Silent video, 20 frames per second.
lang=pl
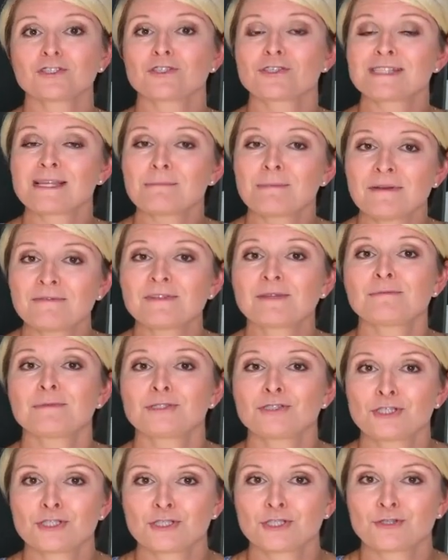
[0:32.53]
to zapewne
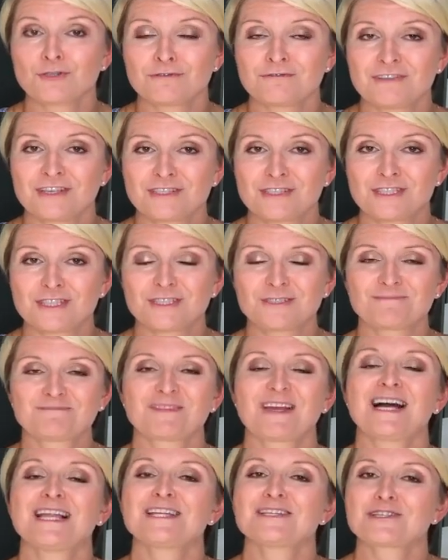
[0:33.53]
będziecie to wiedzieć,
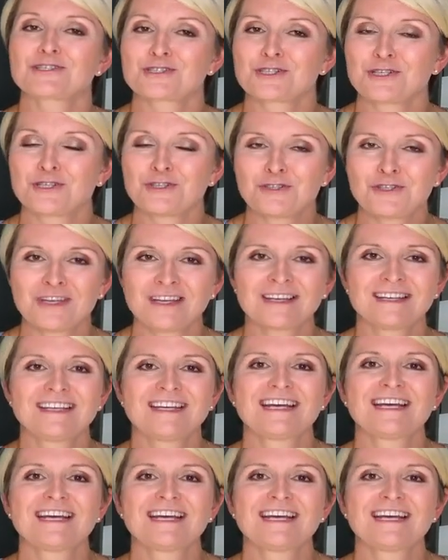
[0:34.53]
ale jeżeli nie,